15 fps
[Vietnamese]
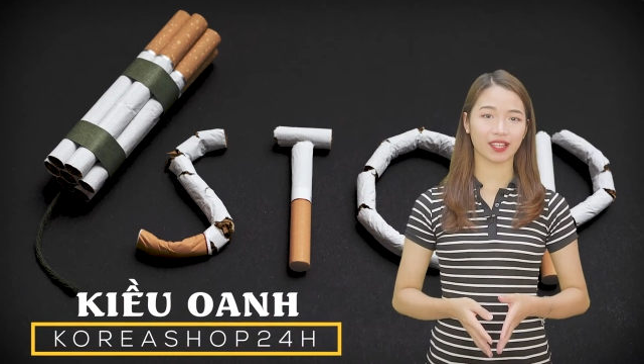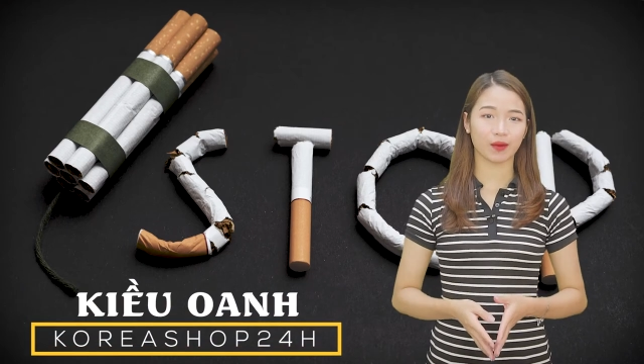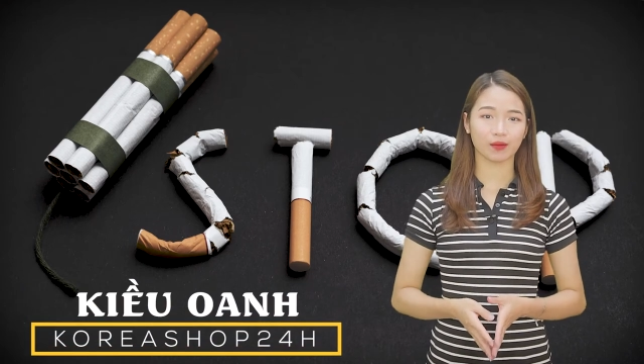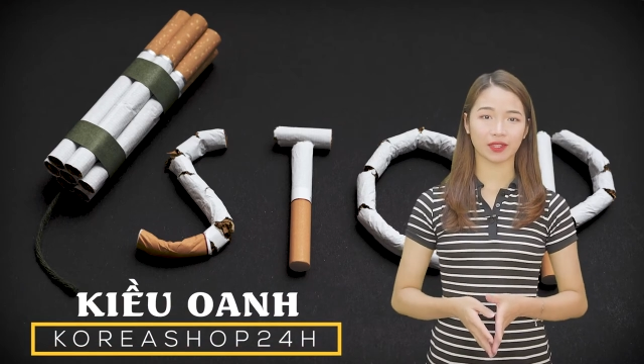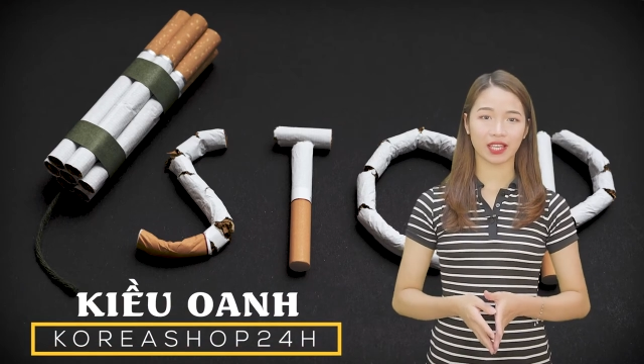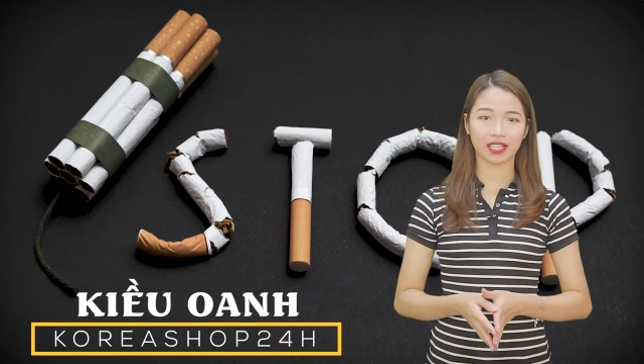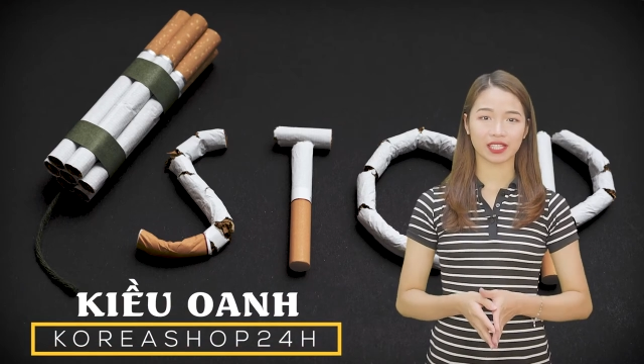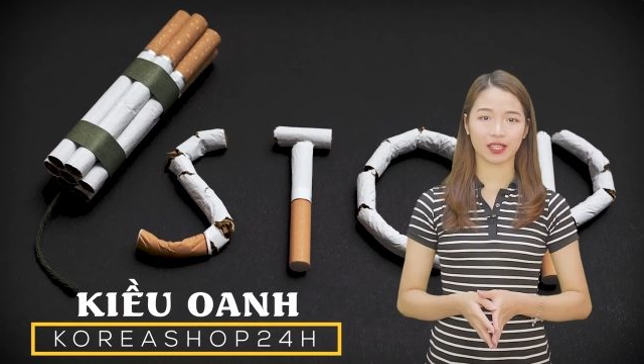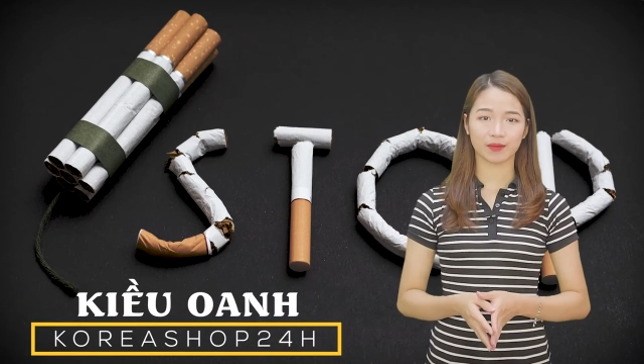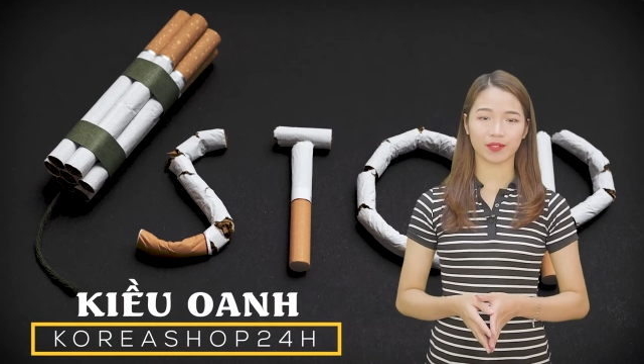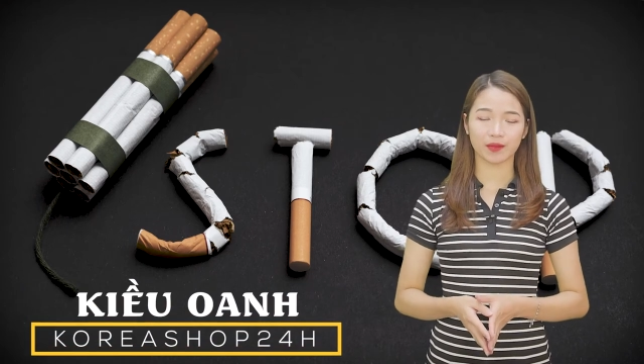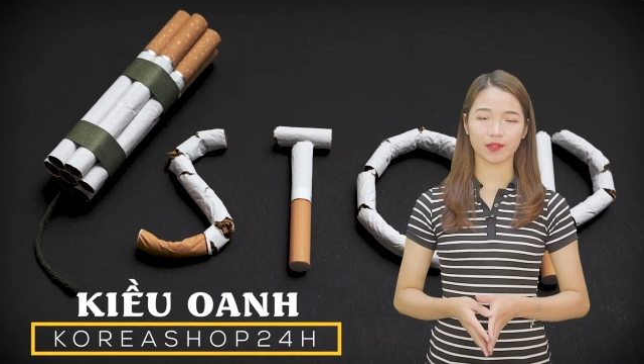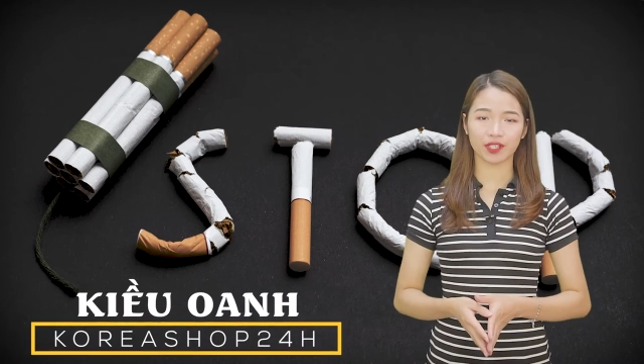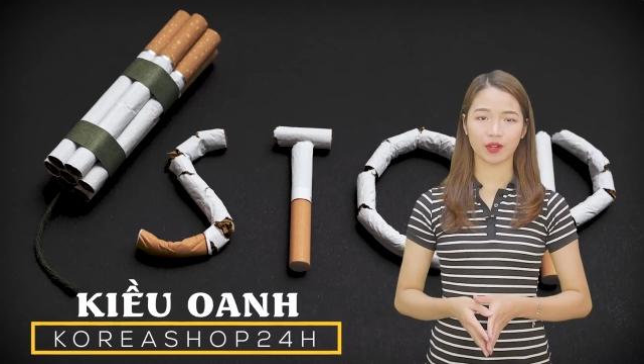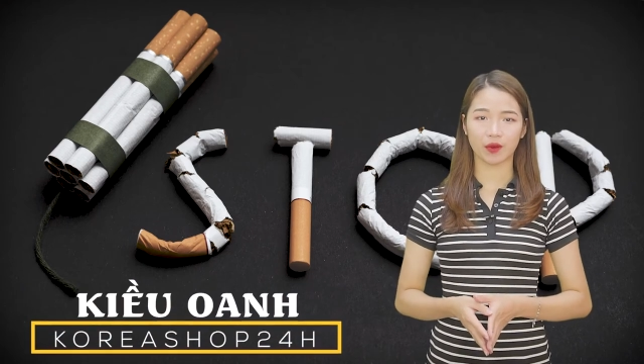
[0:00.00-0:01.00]
thông tin chăm
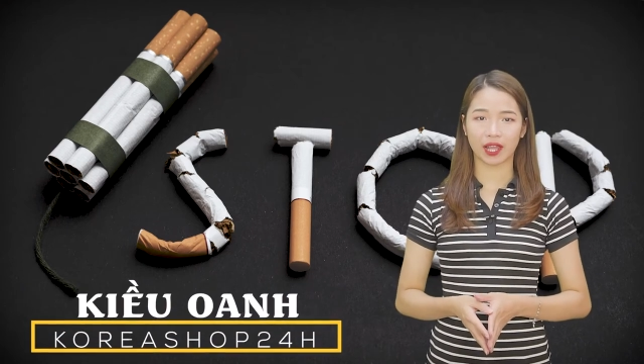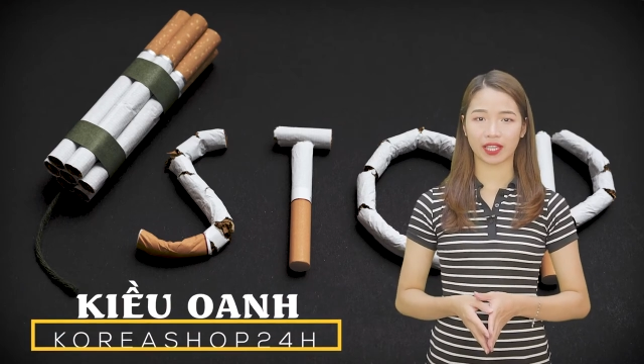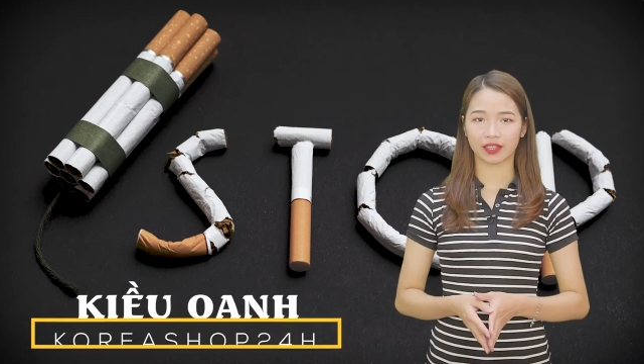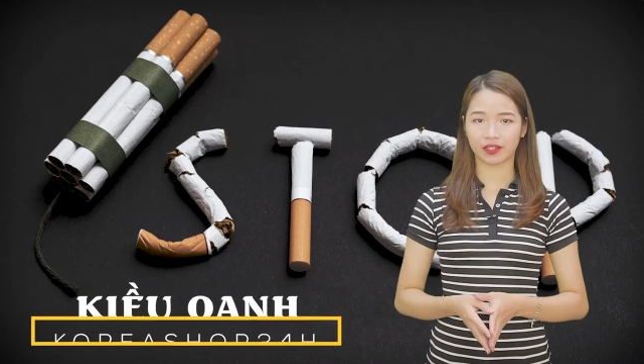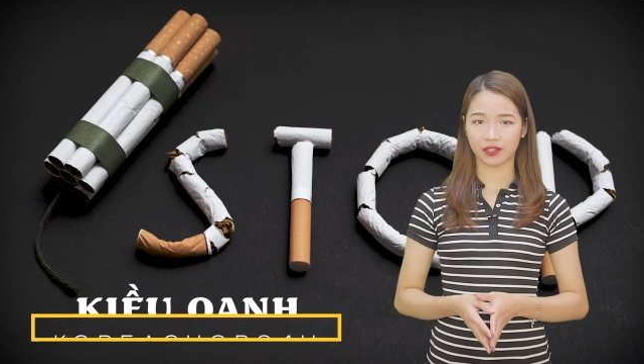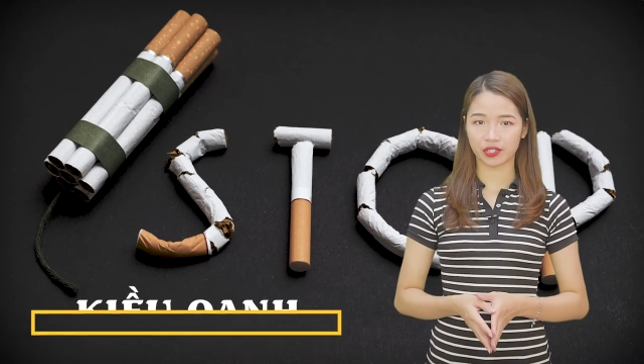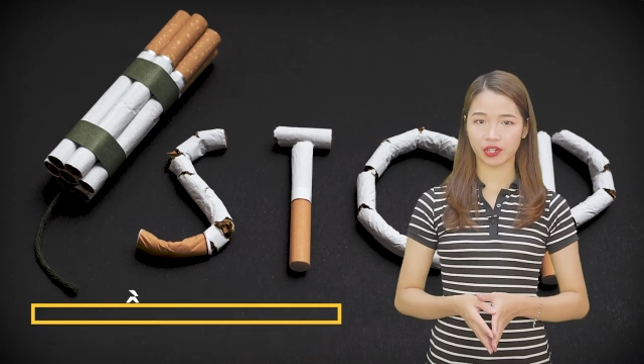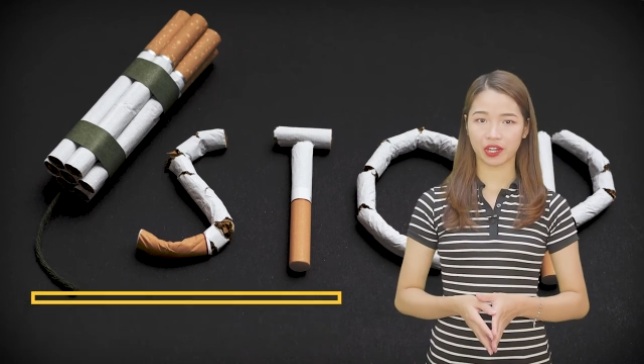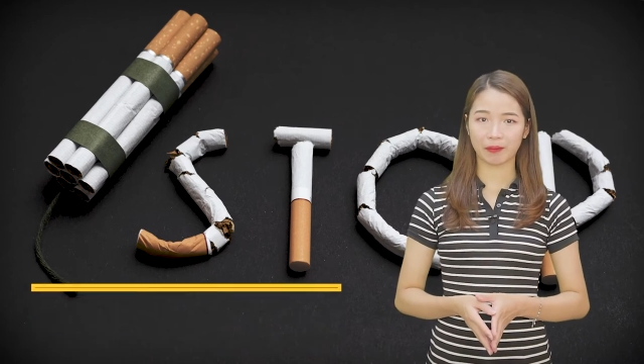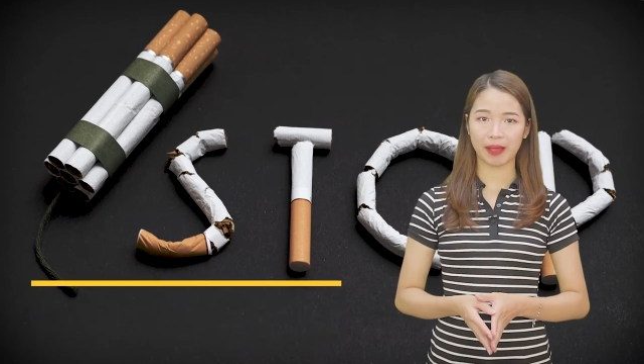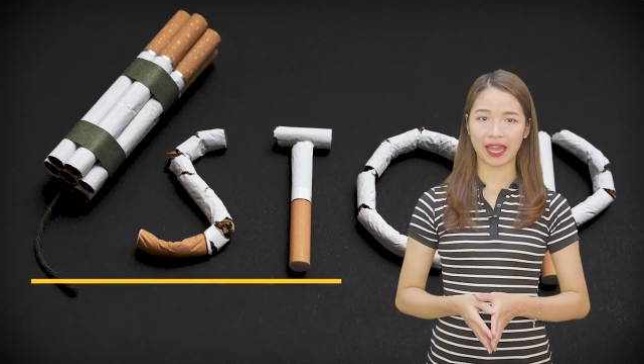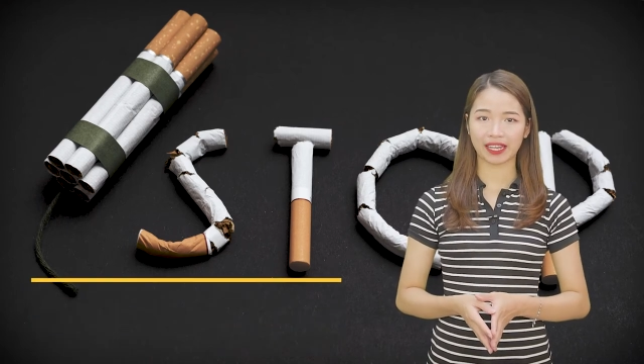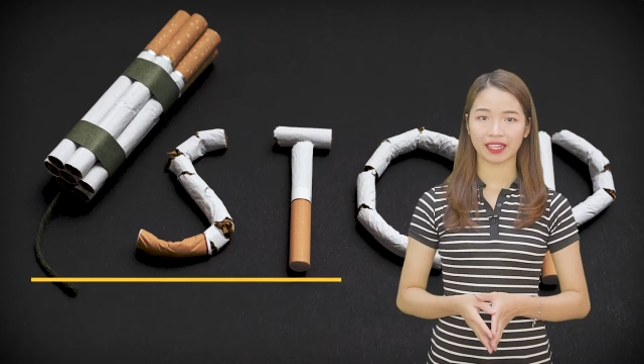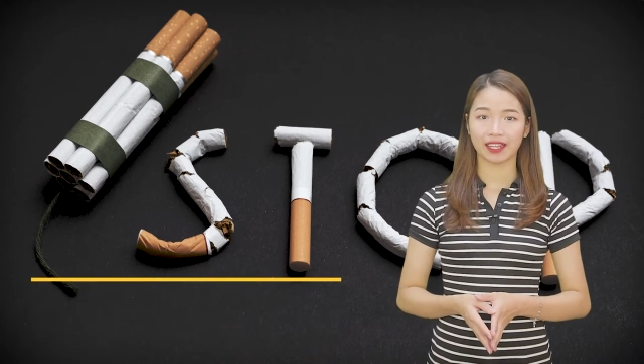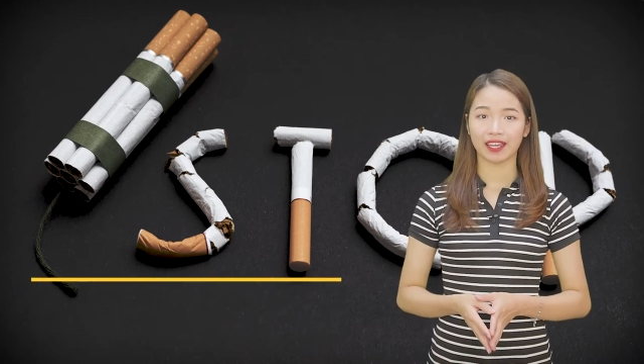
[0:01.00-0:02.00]
sóc sức khỏe tới cho các
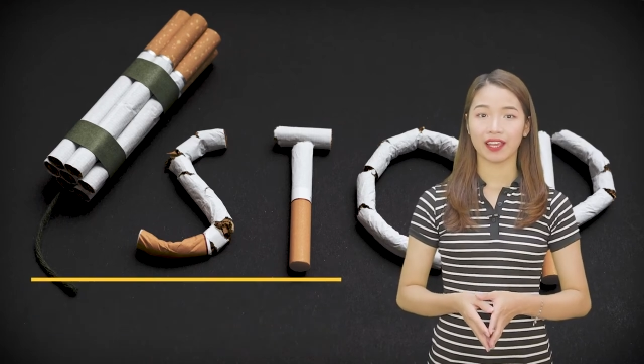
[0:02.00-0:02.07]
bạn.